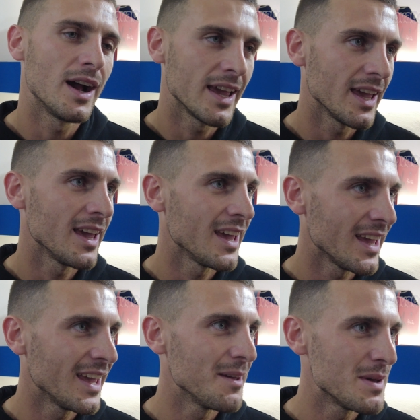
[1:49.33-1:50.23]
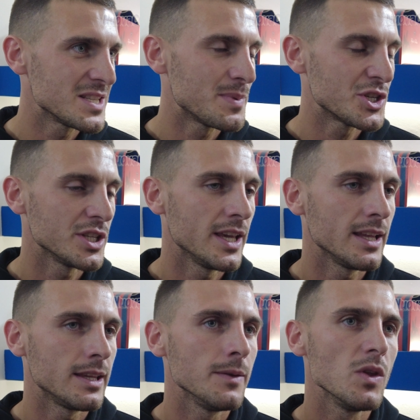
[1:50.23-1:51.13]
anche i mesi
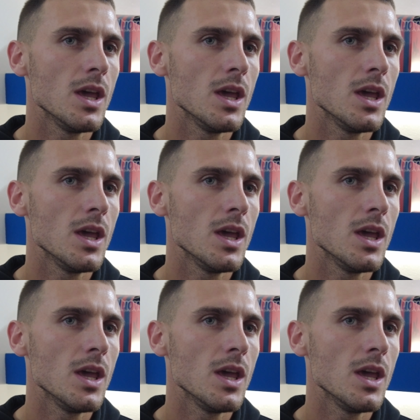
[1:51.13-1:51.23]
precedenti.